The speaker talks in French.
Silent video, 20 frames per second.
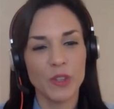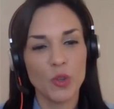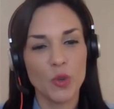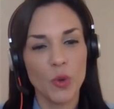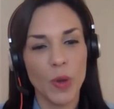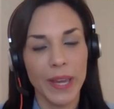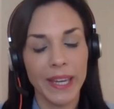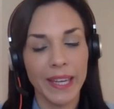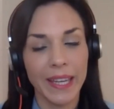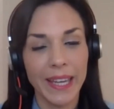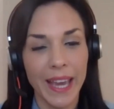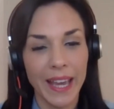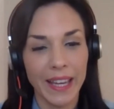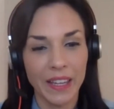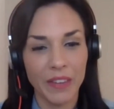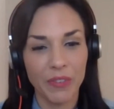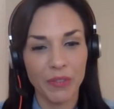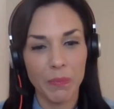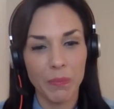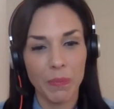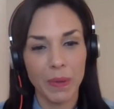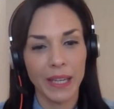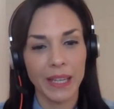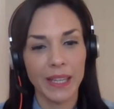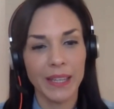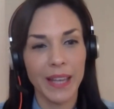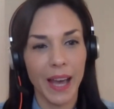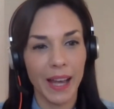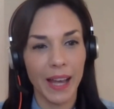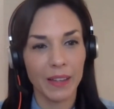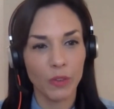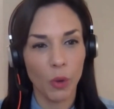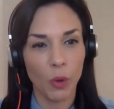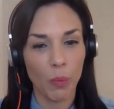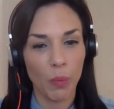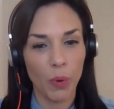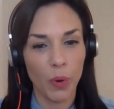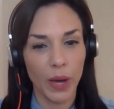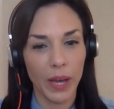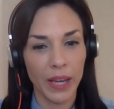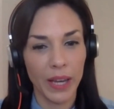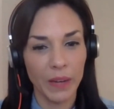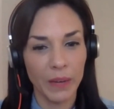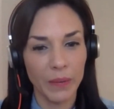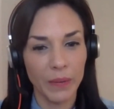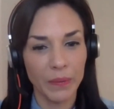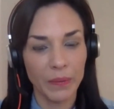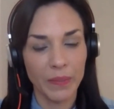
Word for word: Tu as écrit un éphéméride intemporel,